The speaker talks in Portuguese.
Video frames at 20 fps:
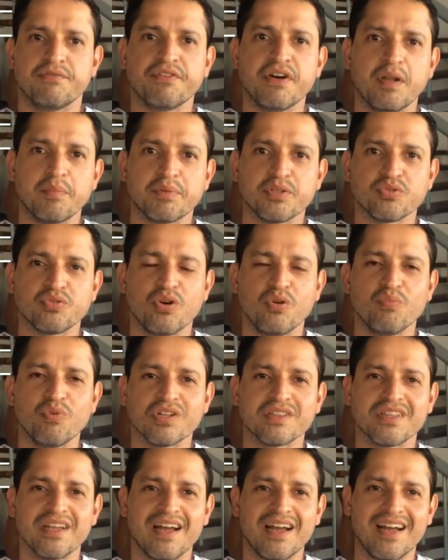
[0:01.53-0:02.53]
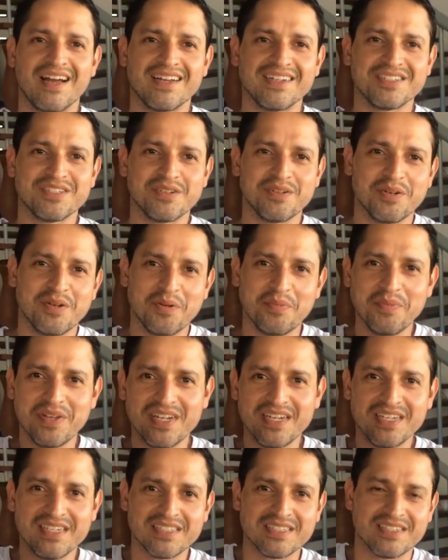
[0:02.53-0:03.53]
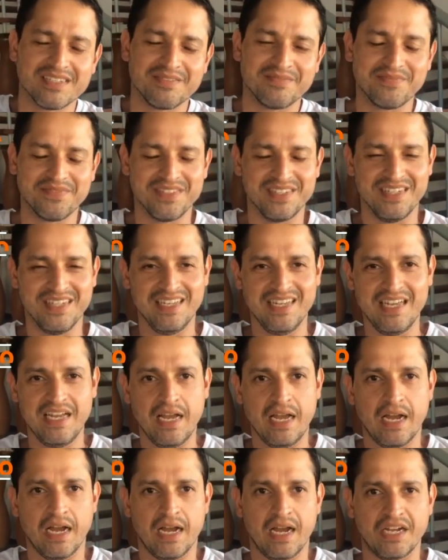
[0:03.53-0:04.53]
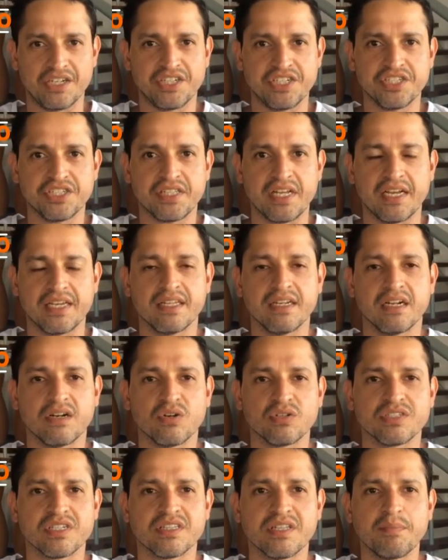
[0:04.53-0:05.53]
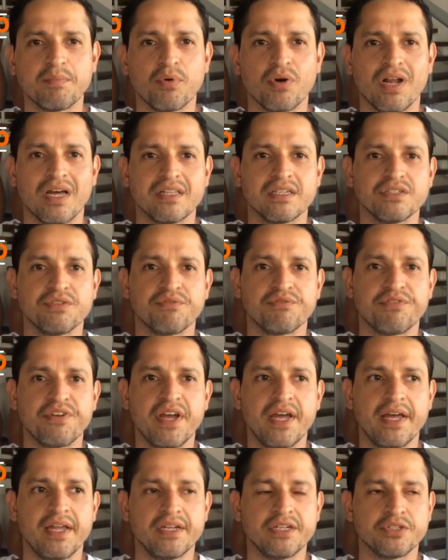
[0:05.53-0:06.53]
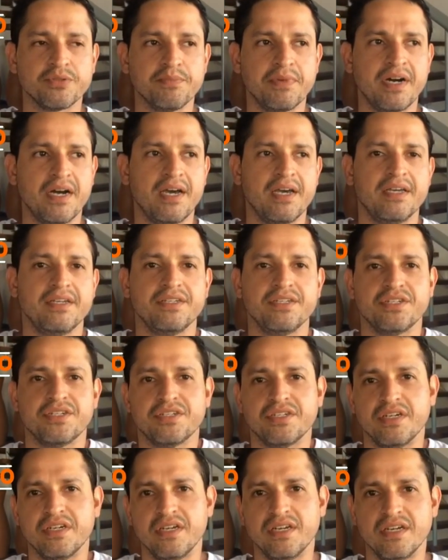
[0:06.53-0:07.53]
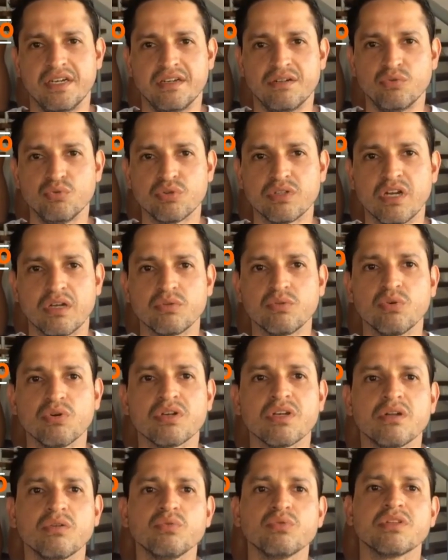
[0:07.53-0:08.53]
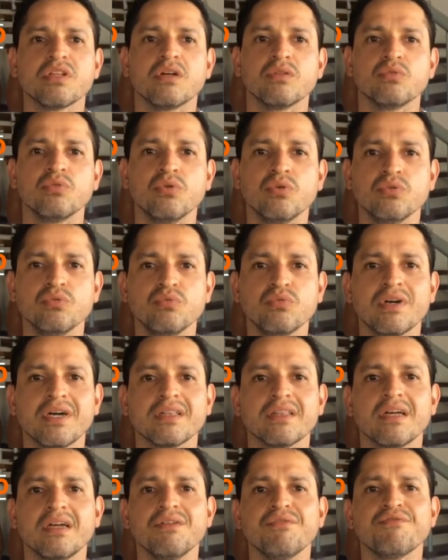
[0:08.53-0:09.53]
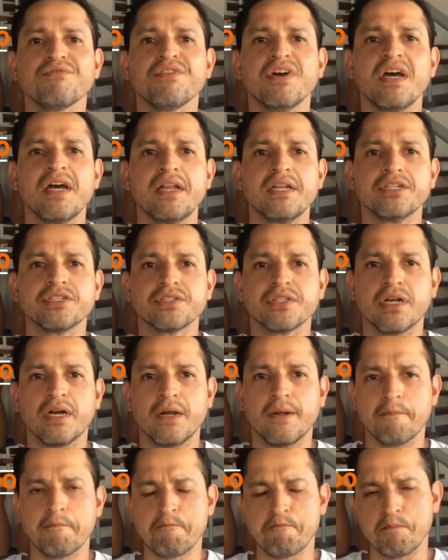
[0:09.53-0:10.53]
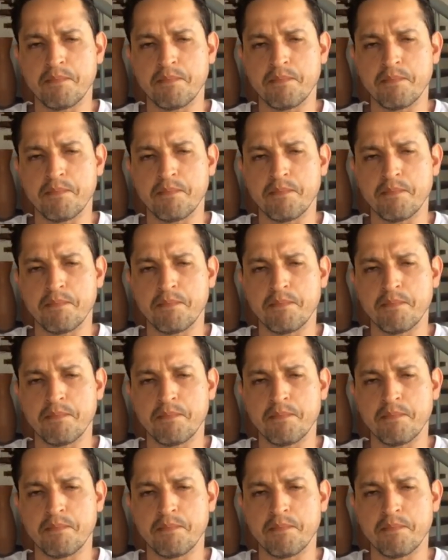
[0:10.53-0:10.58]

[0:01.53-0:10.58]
Fala pessoal, boa tarde, beleza? A gente está aqui na nossa temporada de férias, mas é, lutador que é lutador nunca está de férias, tá?